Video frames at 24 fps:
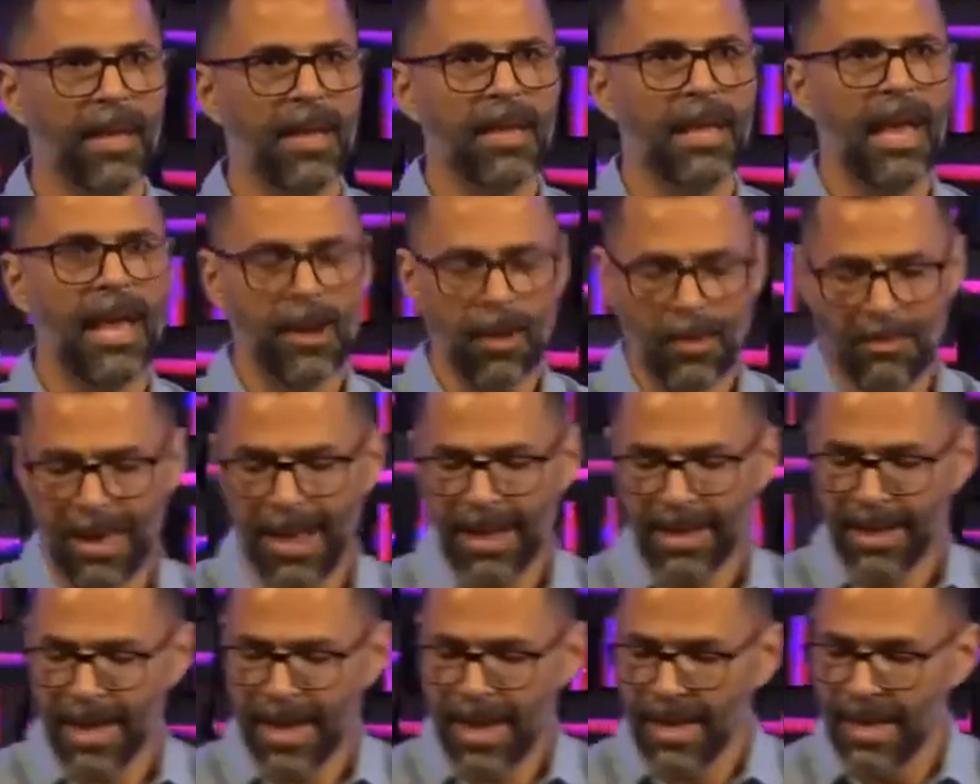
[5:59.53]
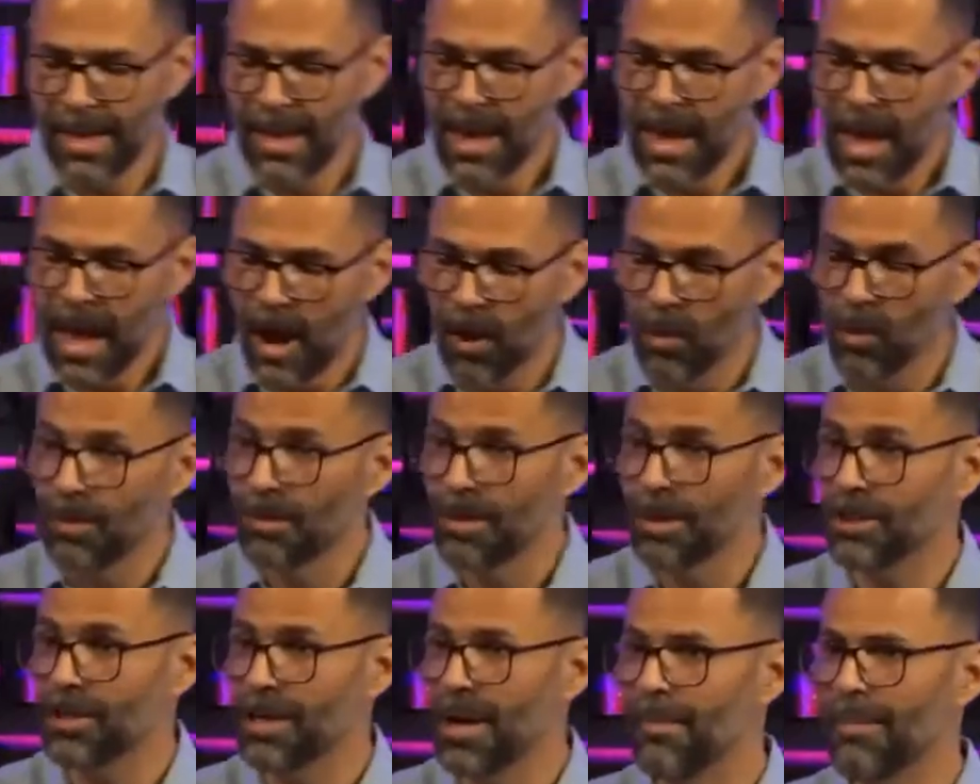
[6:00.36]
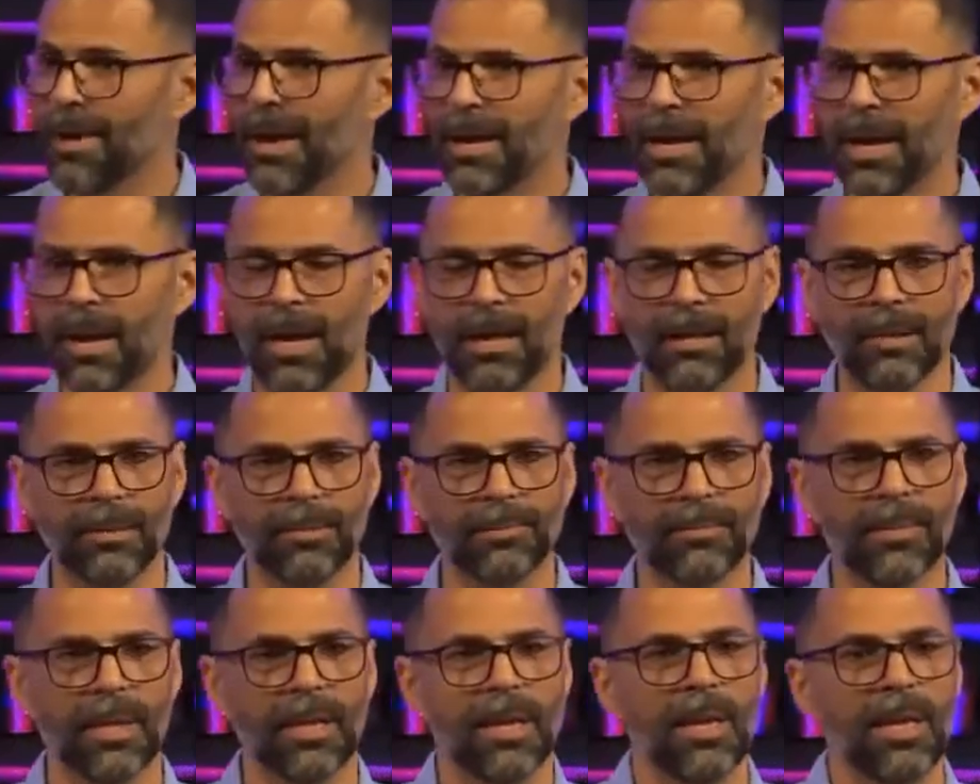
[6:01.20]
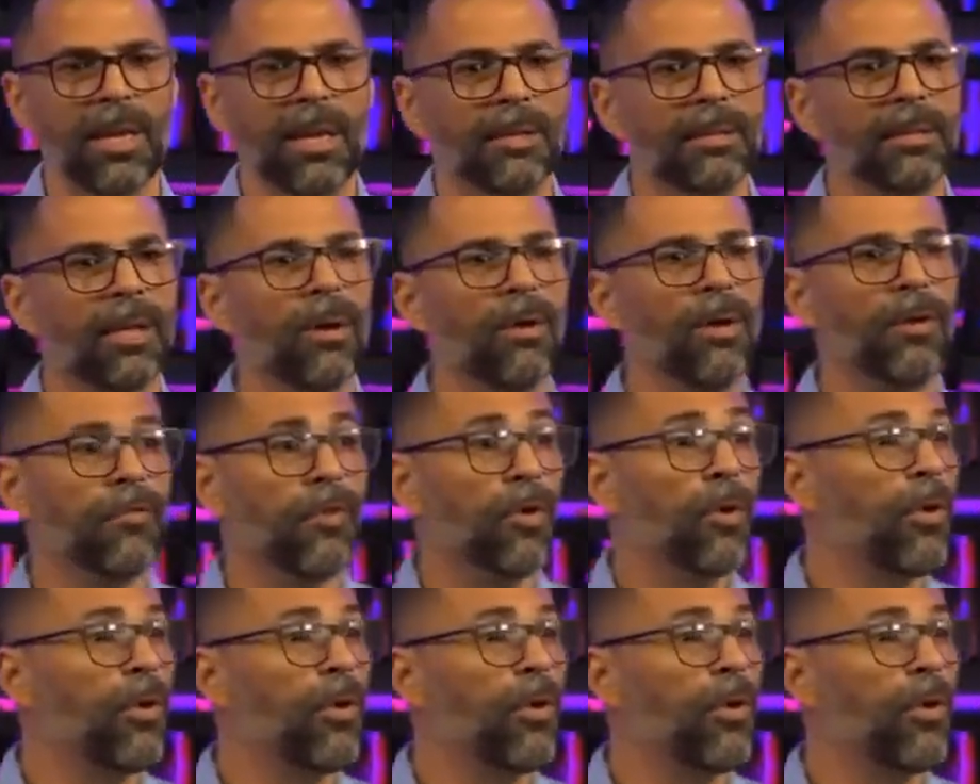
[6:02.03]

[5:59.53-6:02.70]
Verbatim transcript: E aí eu marquei algumas de amarelo. Então eu vou